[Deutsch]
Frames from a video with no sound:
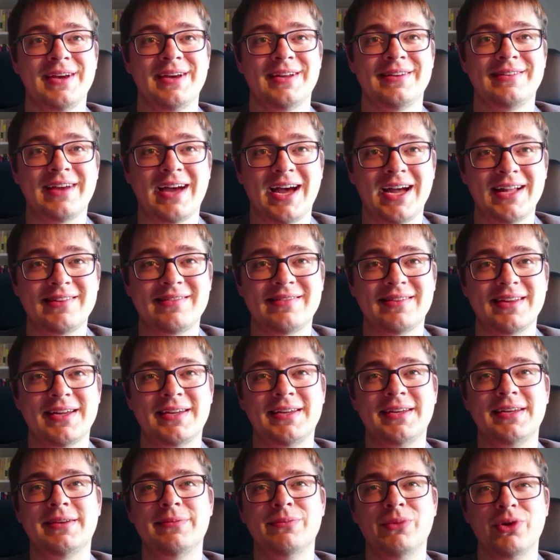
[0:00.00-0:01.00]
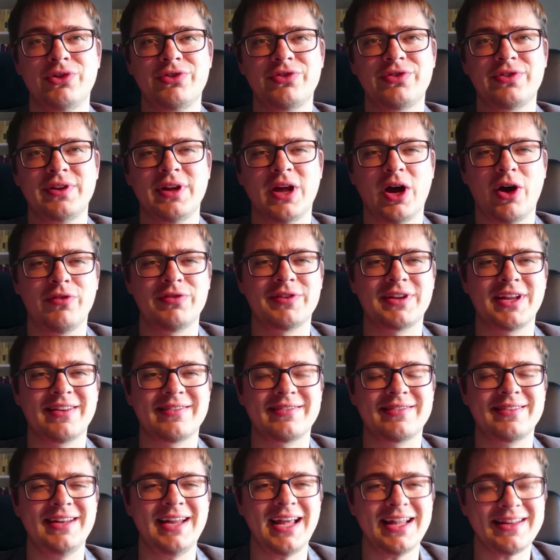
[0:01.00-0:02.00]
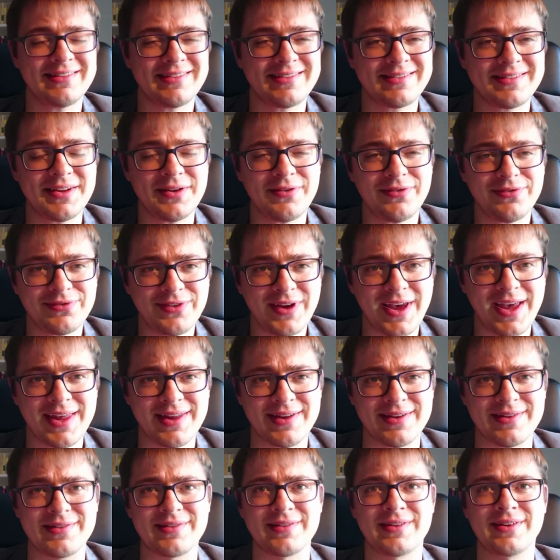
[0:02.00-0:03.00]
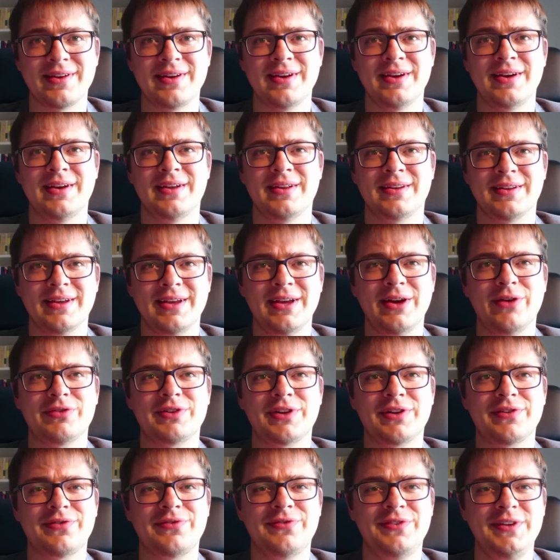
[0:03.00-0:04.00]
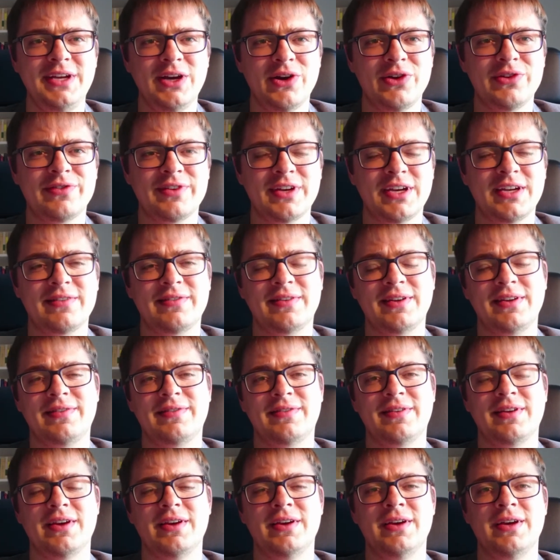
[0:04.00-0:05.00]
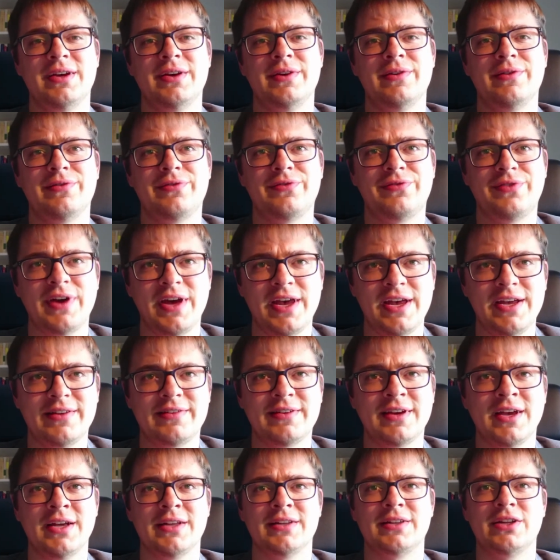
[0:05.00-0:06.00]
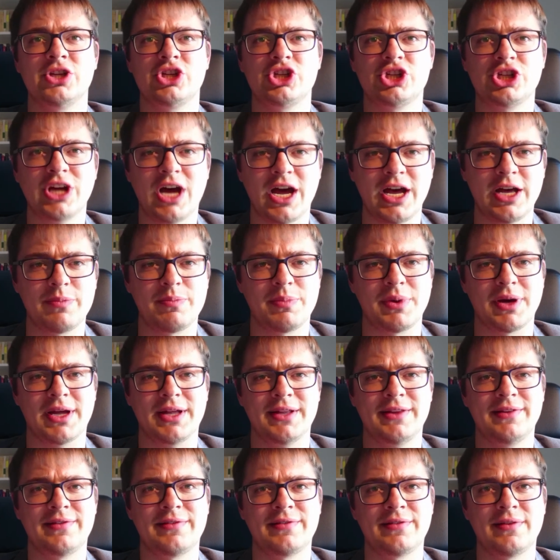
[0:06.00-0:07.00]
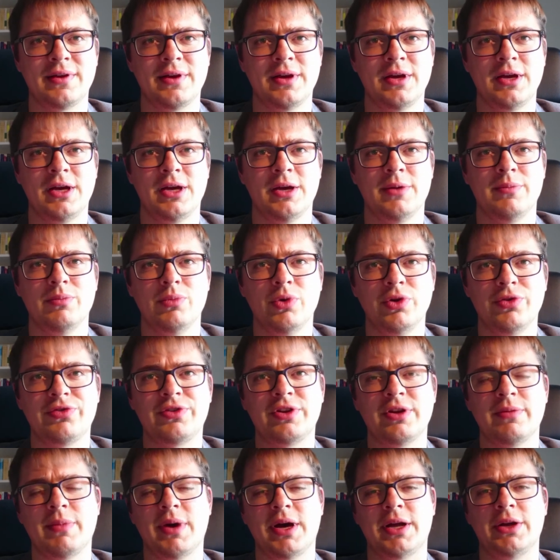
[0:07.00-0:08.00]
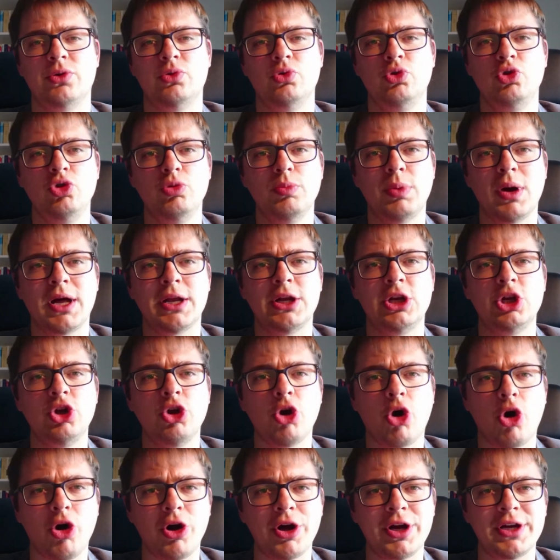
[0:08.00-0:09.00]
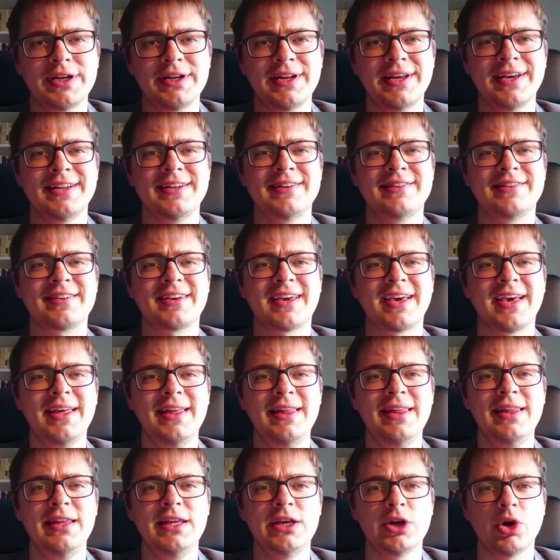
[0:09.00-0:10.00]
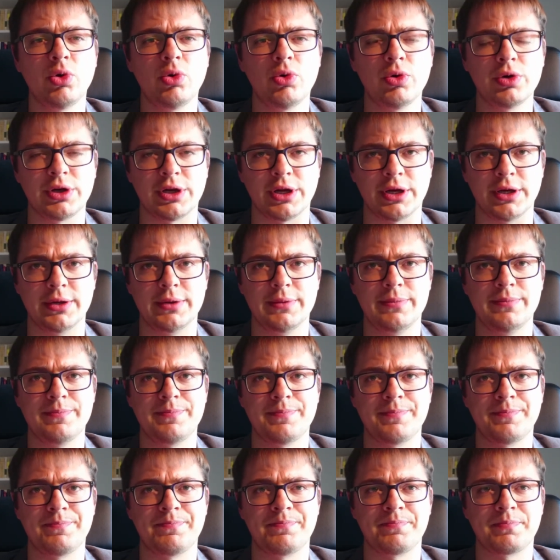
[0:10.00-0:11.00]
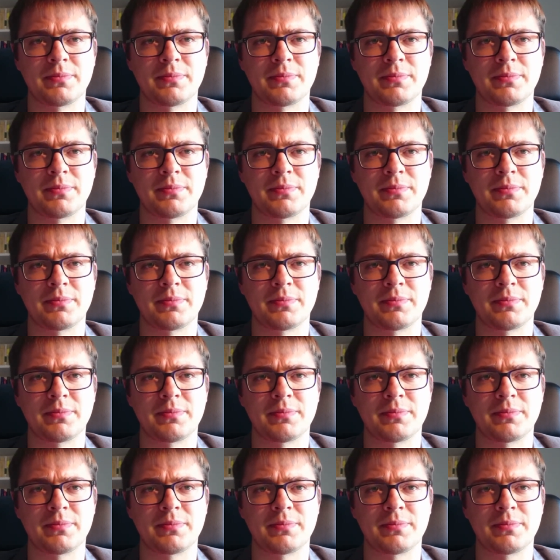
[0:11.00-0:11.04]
tatsächlich müssten auf das letzte Feld, ne, auf das 64. Feld des Schachbretts, müsste man über 9 Trillionen,